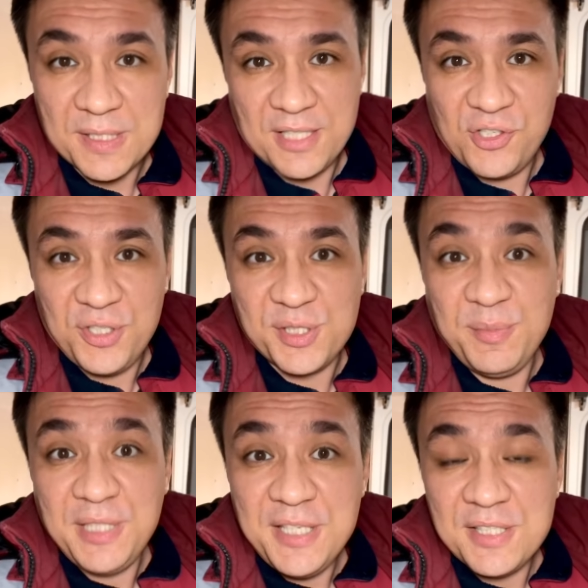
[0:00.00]
значит
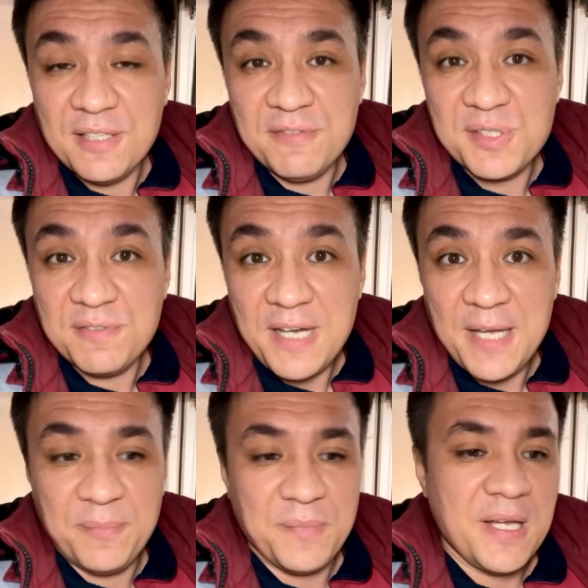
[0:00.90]
незамедлительно
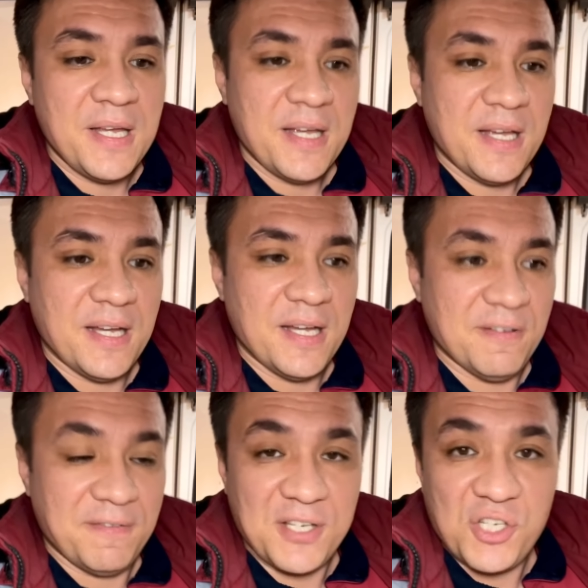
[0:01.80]
вызываем а,
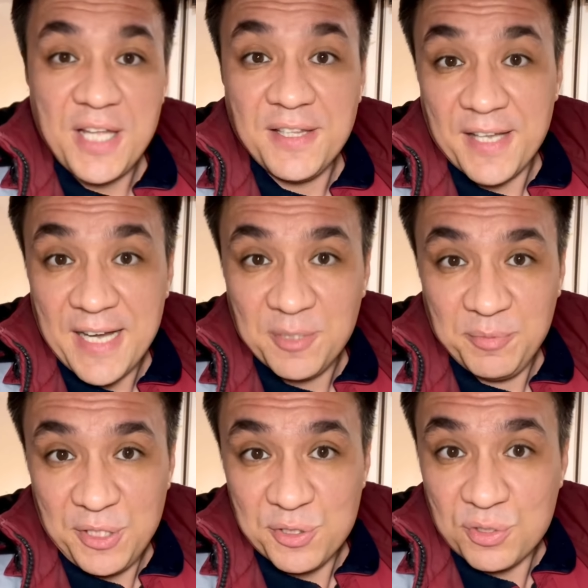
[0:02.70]
врача на дом
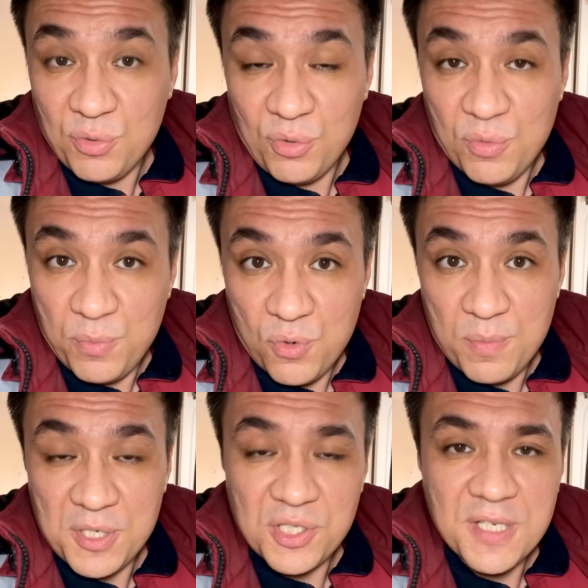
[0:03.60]
или скорую
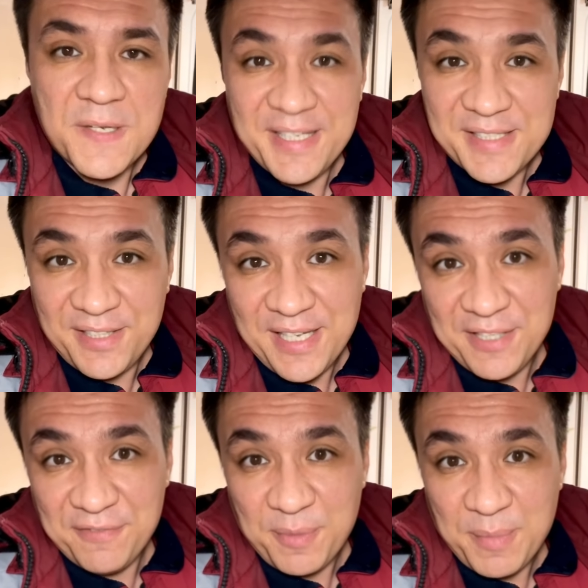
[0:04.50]
помощь. Если
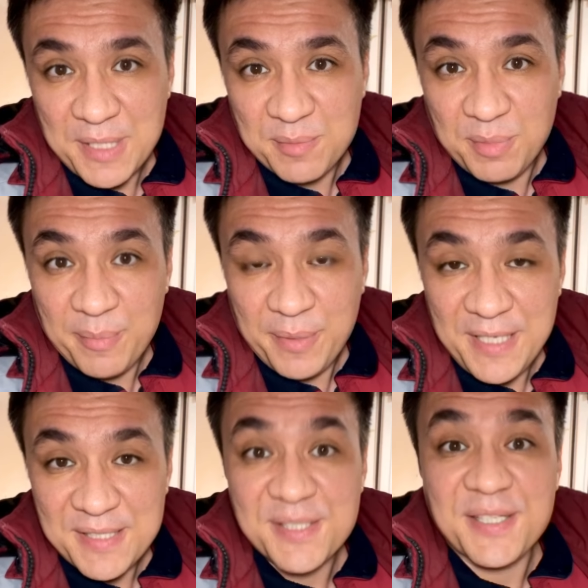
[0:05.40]
данная информация была
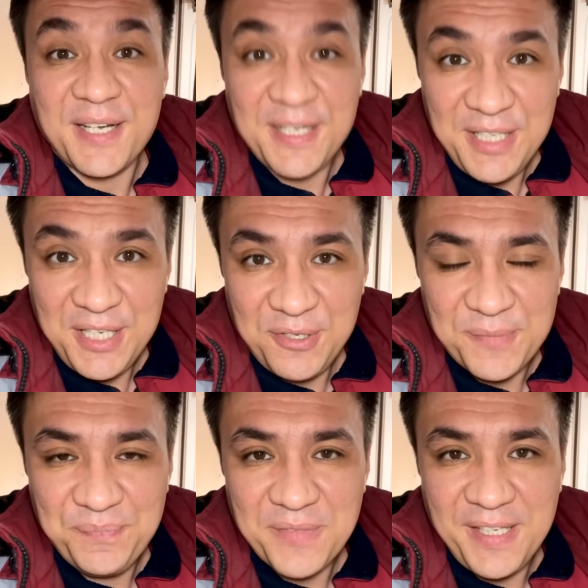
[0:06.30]
полезна, сохрани ее
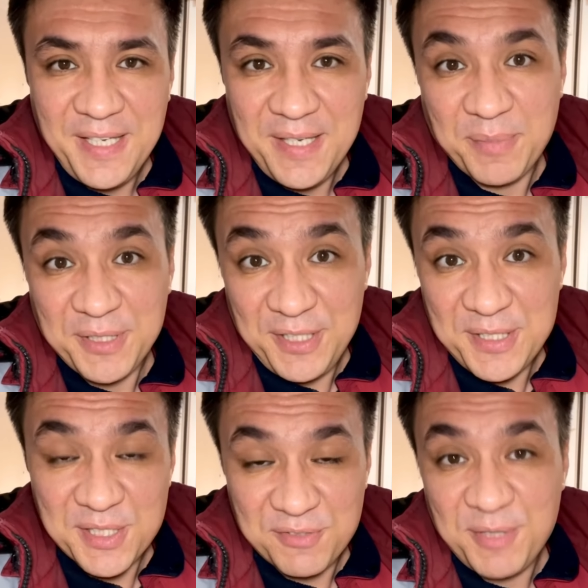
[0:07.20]
и поделись
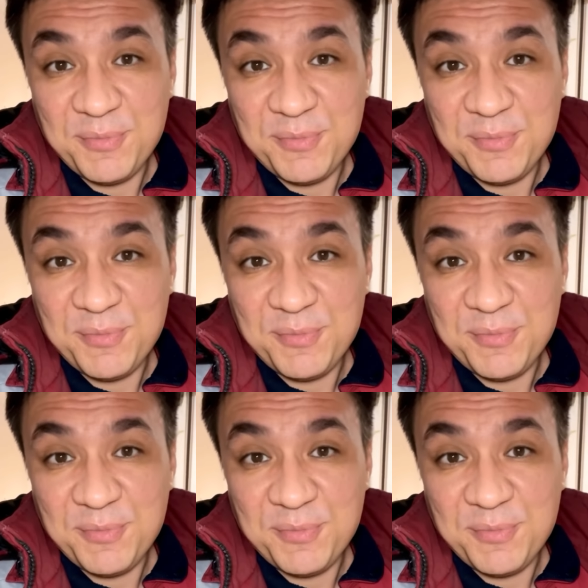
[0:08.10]
со своими